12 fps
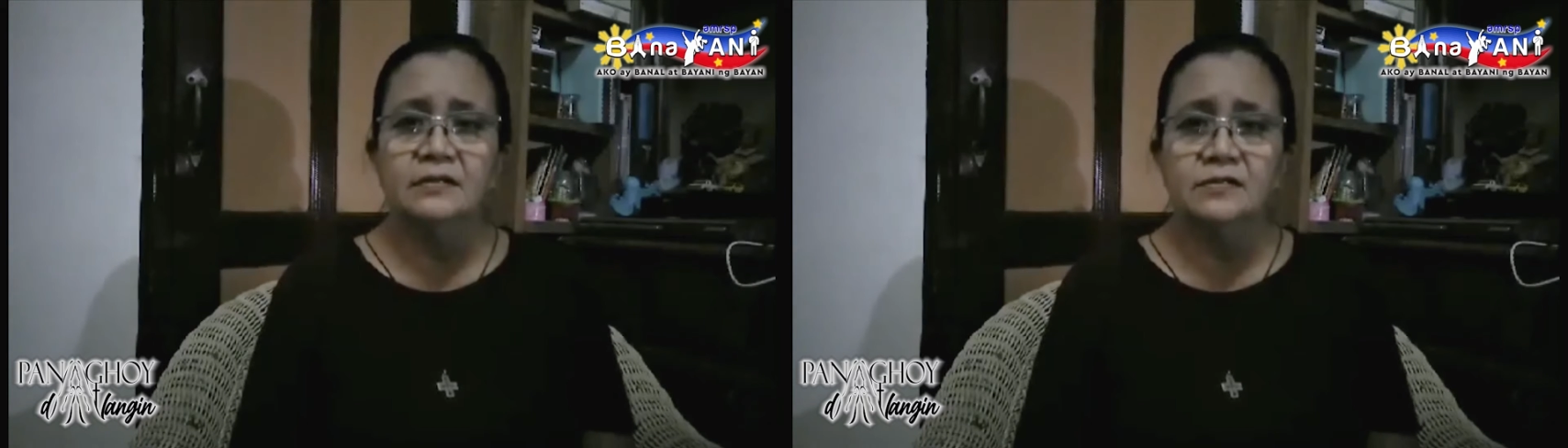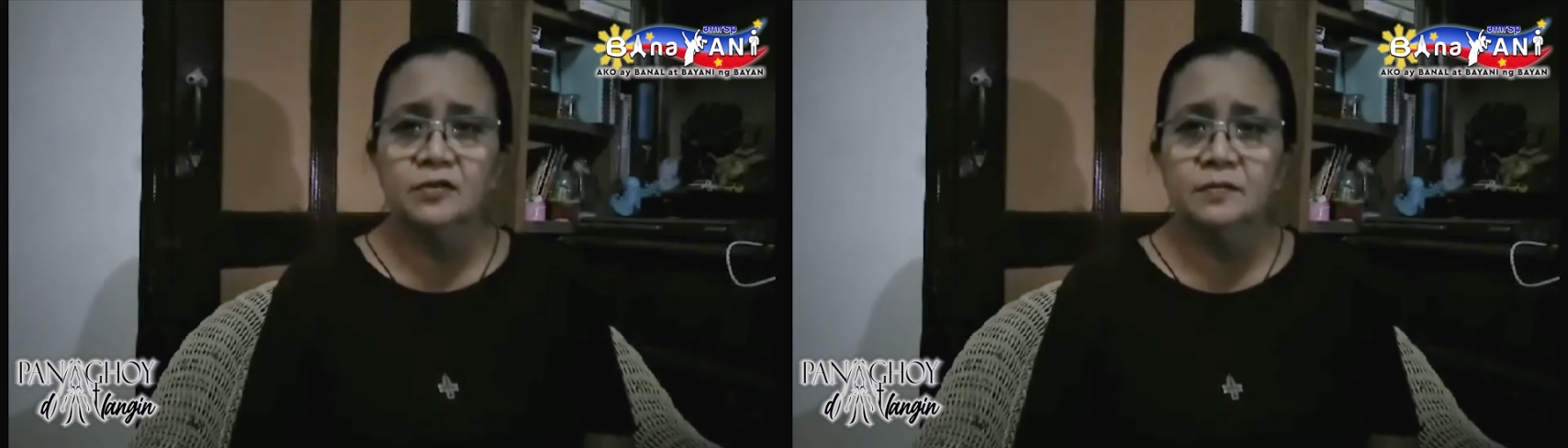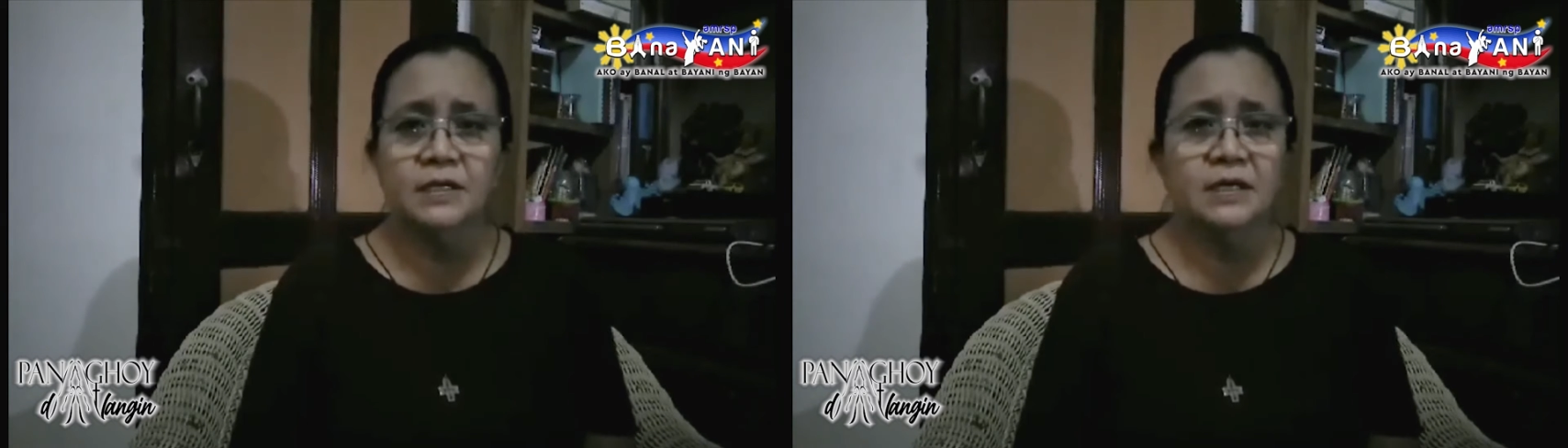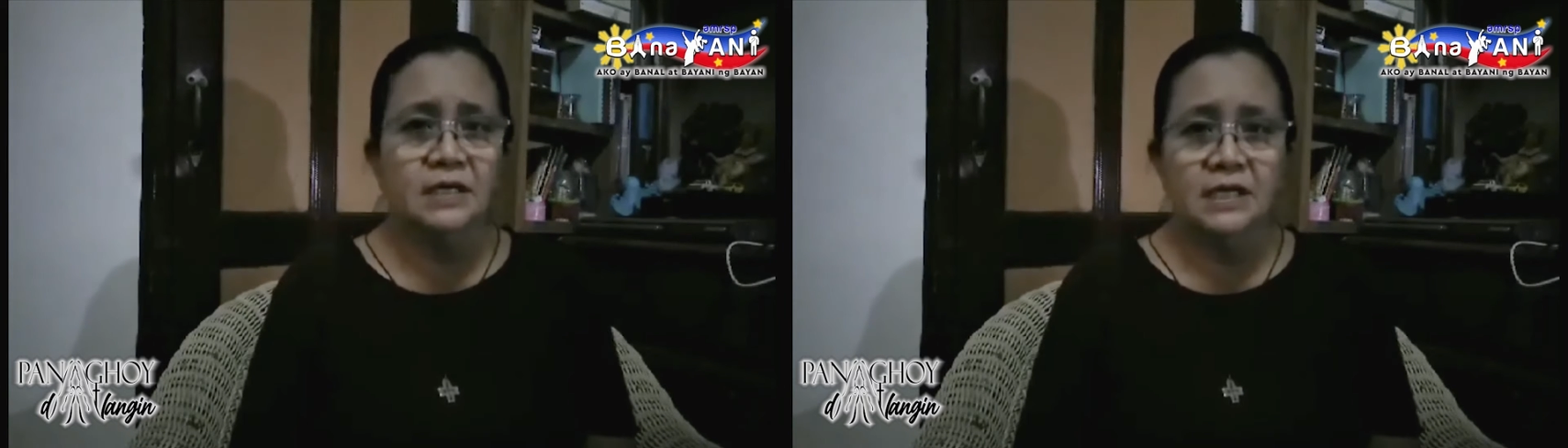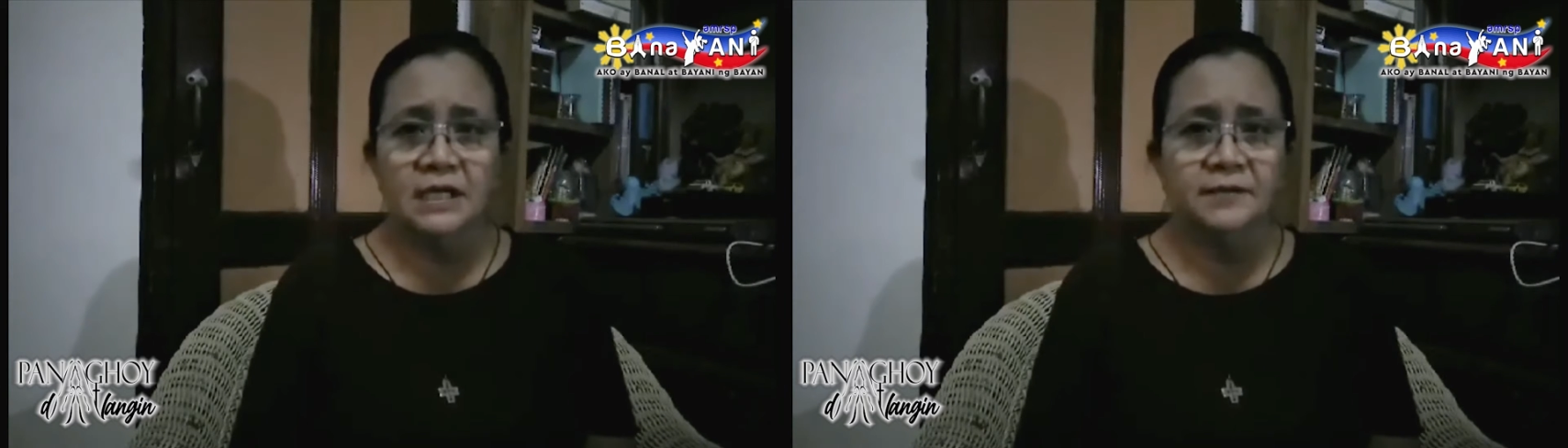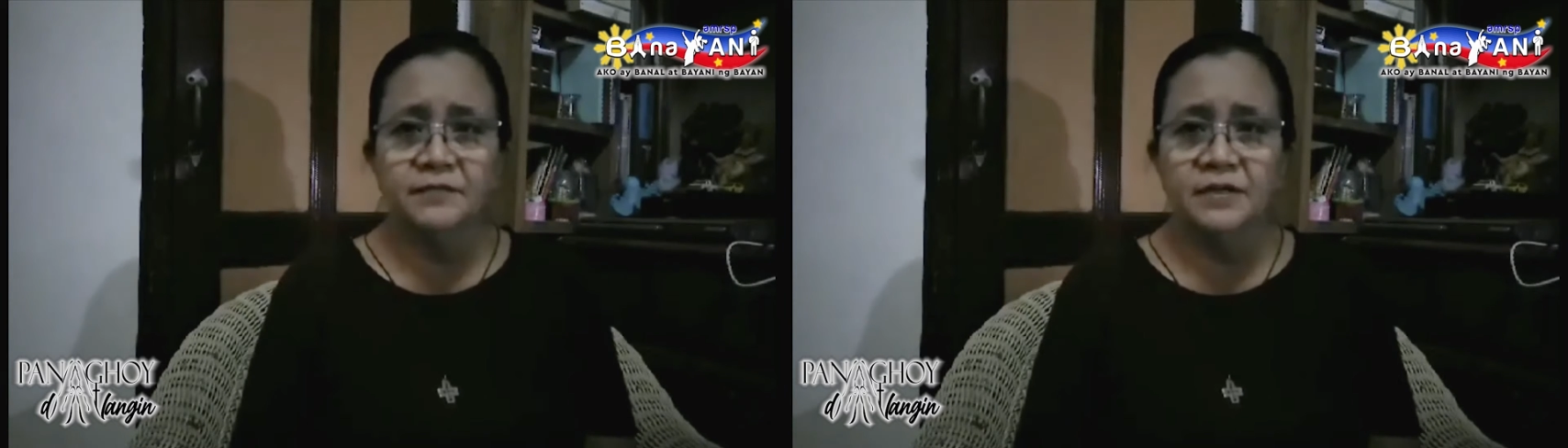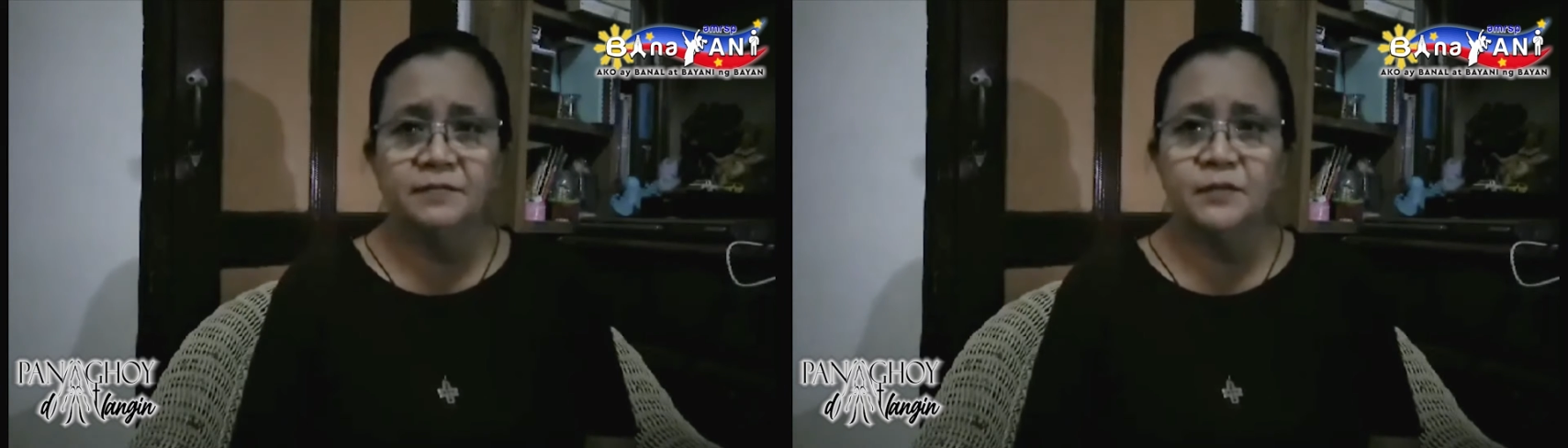Sobrang hirap na